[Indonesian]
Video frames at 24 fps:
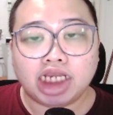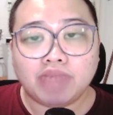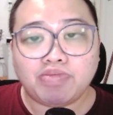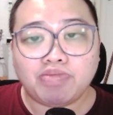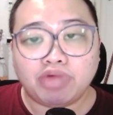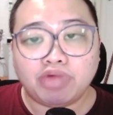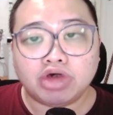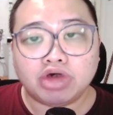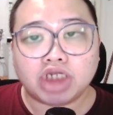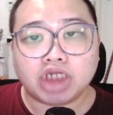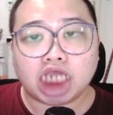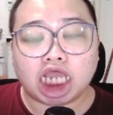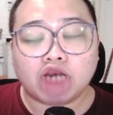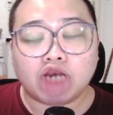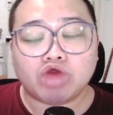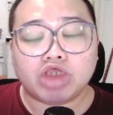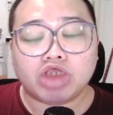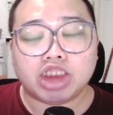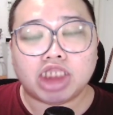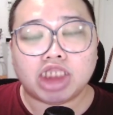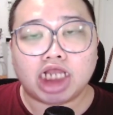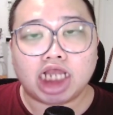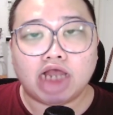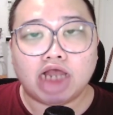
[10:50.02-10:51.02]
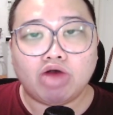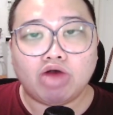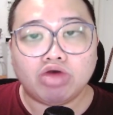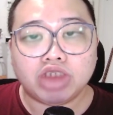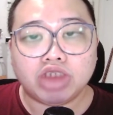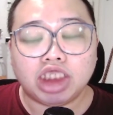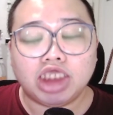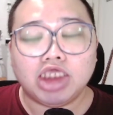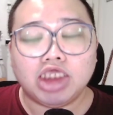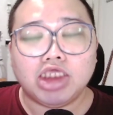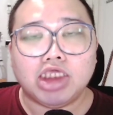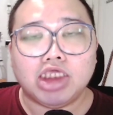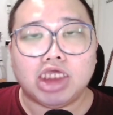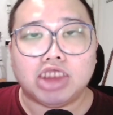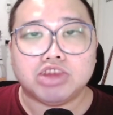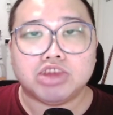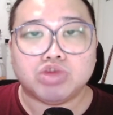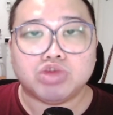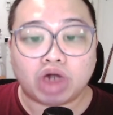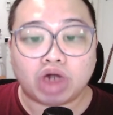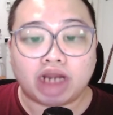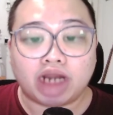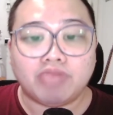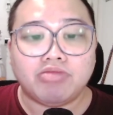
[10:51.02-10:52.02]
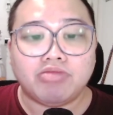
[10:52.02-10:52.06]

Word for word: pun kalau kita nggak hoki ya suram,